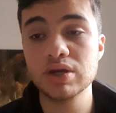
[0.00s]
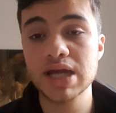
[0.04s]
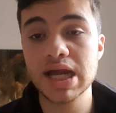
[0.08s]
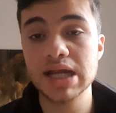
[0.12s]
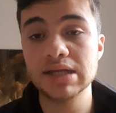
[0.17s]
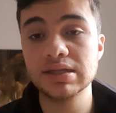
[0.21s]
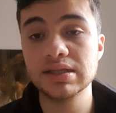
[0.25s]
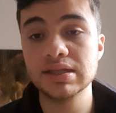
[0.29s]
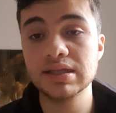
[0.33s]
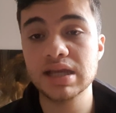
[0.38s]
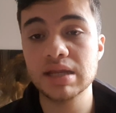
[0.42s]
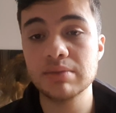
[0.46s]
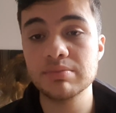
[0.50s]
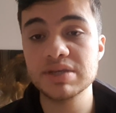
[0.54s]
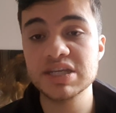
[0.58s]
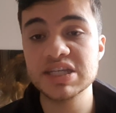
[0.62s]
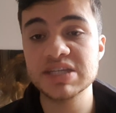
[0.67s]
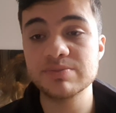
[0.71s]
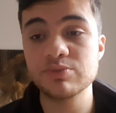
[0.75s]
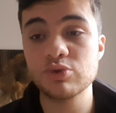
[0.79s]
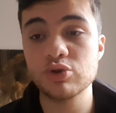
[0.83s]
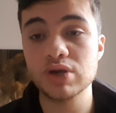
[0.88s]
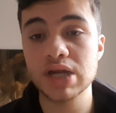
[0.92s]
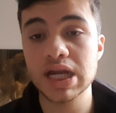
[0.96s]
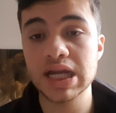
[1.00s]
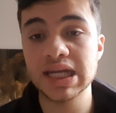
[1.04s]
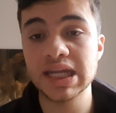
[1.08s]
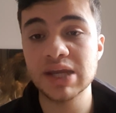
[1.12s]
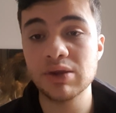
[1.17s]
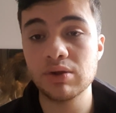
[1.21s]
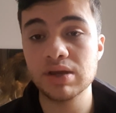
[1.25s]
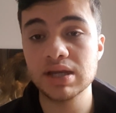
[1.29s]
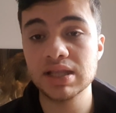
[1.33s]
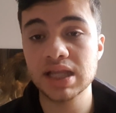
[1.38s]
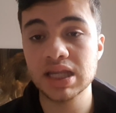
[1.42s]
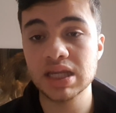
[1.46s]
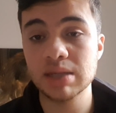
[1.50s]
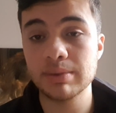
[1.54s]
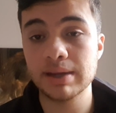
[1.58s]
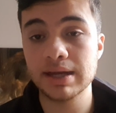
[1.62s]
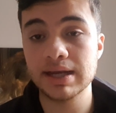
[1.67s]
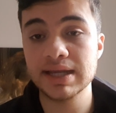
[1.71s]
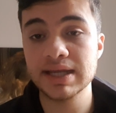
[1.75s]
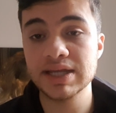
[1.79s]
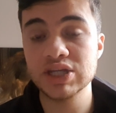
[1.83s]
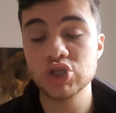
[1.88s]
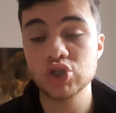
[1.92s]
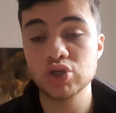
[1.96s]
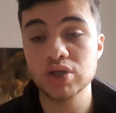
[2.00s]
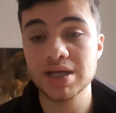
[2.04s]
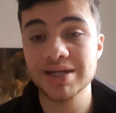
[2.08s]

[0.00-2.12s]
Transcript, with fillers: grande dinamismo, grande qualità di palleggio,